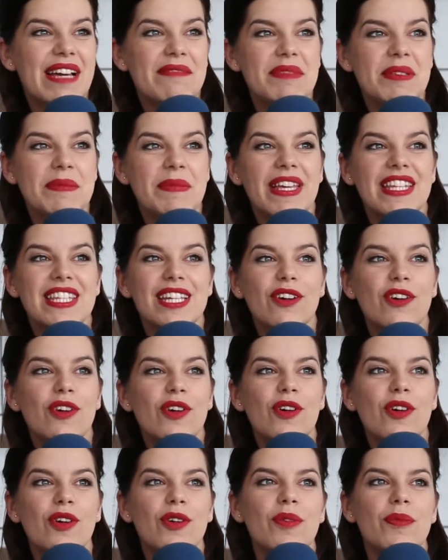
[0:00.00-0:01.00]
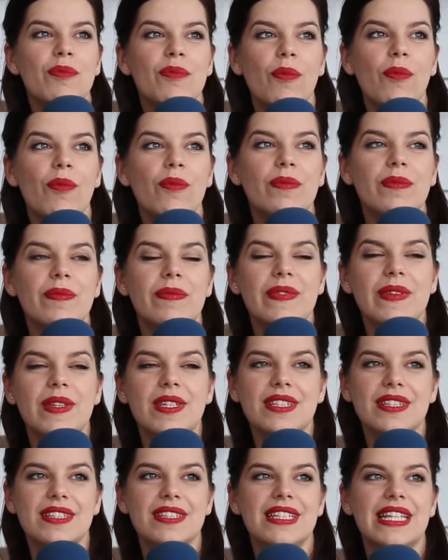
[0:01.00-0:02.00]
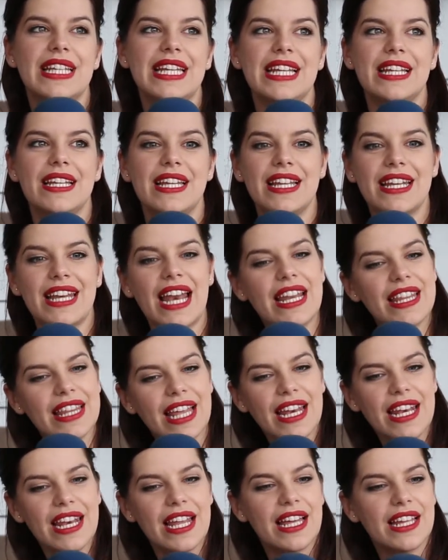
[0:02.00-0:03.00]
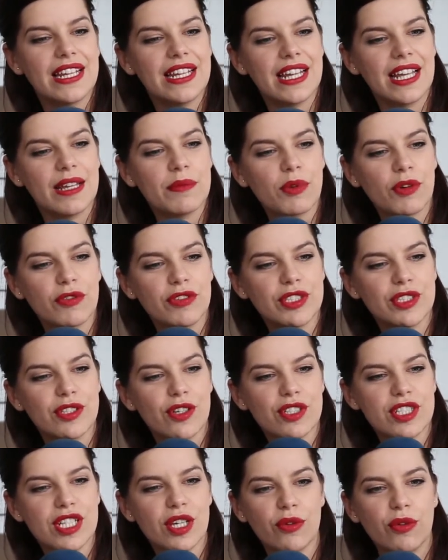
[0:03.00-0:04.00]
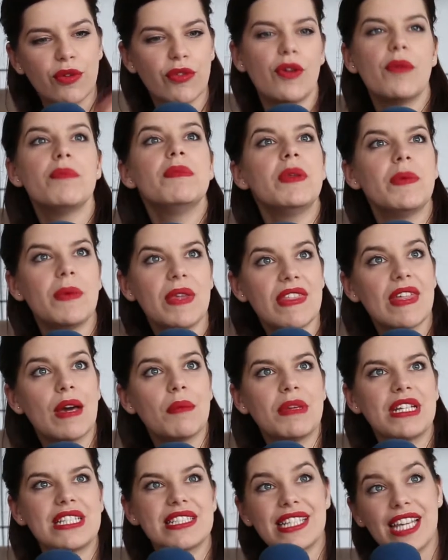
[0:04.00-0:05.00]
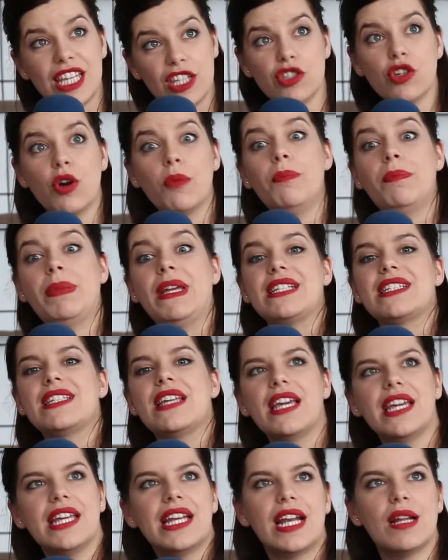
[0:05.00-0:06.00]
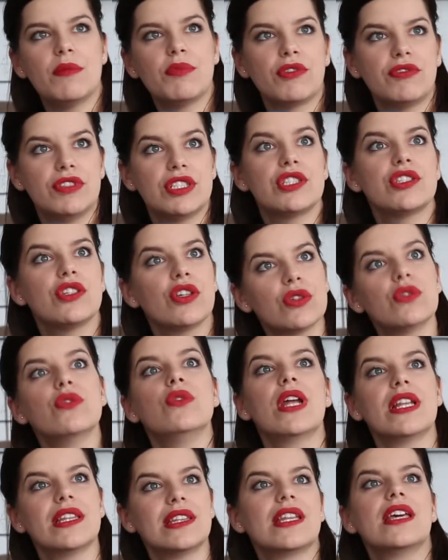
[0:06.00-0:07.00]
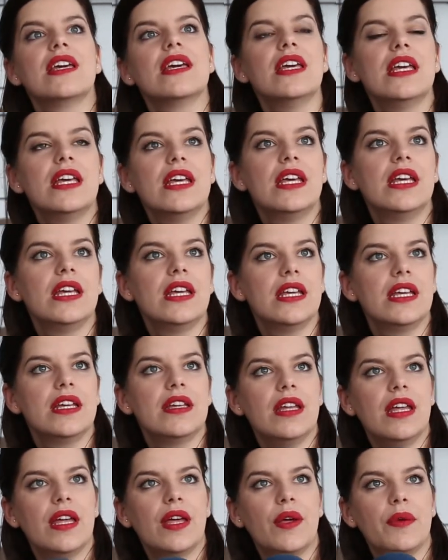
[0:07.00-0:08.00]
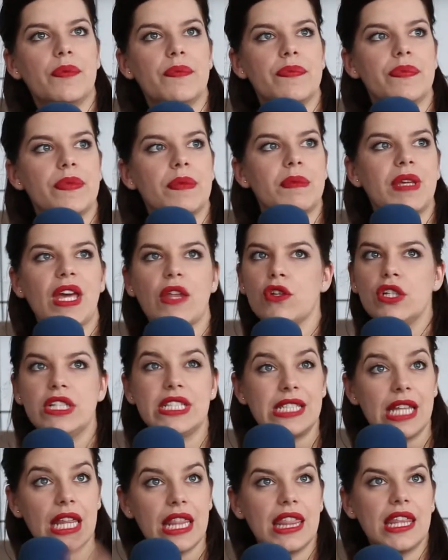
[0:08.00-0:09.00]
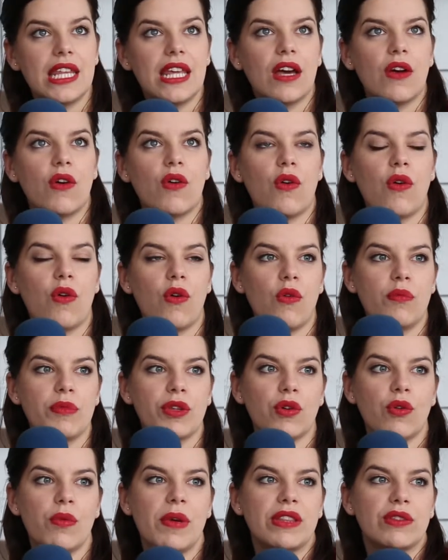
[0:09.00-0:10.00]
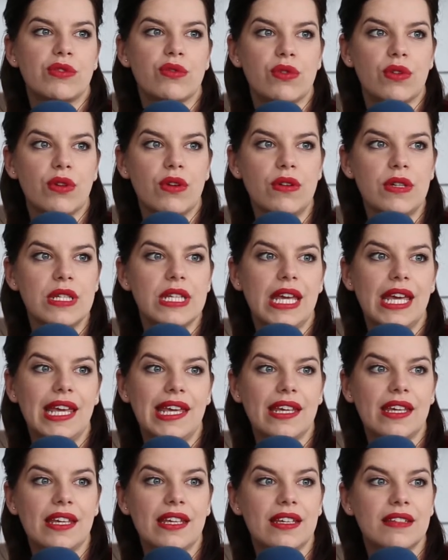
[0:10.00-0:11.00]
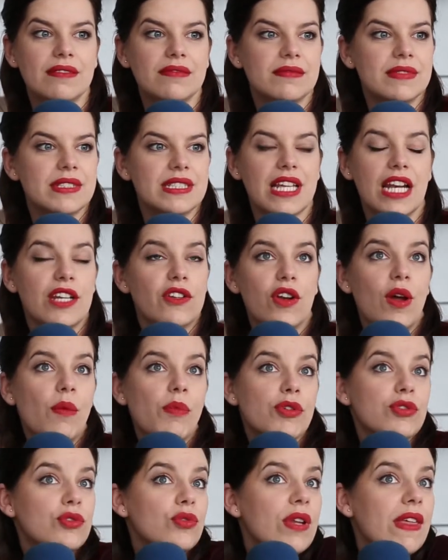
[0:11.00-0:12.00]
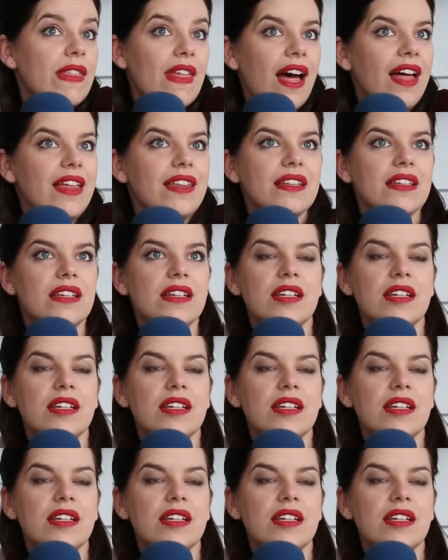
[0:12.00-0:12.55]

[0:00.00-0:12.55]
a mí me llegó en realidad la, profesión se cruzó en mi vida, más que yo perseguir a la profesión durante em, mi adolescencia o, mi juventud, ¿no? Eh, salió la oportunidad,